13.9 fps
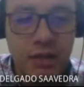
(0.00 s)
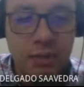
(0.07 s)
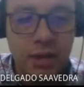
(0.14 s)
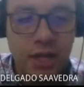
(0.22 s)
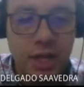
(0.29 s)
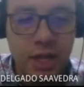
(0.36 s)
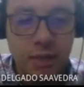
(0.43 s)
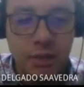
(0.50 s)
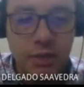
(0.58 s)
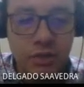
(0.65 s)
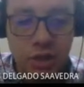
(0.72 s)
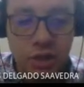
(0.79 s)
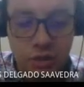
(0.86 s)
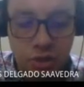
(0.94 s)
¿Verdad que
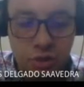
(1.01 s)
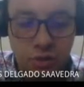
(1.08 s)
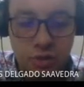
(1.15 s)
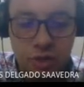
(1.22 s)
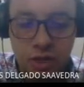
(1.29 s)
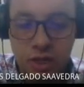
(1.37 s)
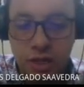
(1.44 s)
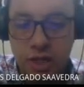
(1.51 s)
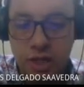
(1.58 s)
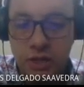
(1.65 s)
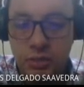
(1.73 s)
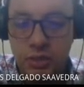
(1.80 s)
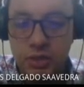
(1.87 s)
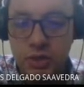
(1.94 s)
persona no se usa? Y
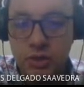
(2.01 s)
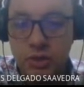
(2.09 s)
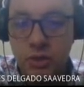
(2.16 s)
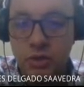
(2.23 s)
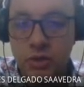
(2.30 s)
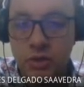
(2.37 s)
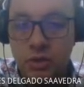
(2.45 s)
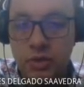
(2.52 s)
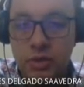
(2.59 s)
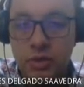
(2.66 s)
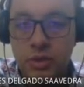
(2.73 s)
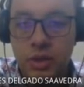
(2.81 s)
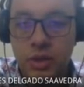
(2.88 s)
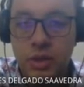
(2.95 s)
repositorio
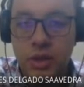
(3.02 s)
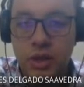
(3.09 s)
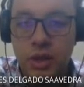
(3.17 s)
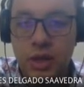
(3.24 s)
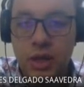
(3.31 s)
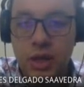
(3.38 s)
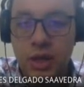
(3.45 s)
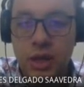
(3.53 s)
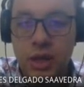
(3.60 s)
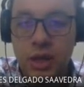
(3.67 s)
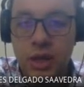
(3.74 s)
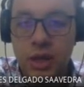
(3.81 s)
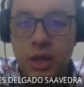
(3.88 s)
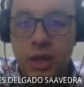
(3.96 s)

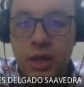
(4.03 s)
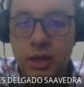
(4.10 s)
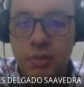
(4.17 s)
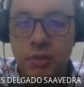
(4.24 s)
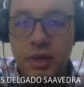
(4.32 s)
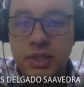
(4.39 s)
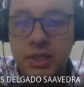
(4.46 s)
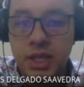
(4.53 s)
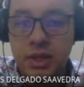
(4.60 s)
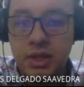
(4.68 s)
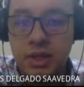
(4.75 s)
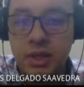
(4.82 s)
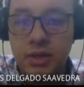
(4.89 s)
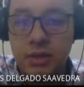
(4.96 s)
eh,
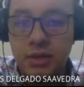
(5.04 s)
paciente.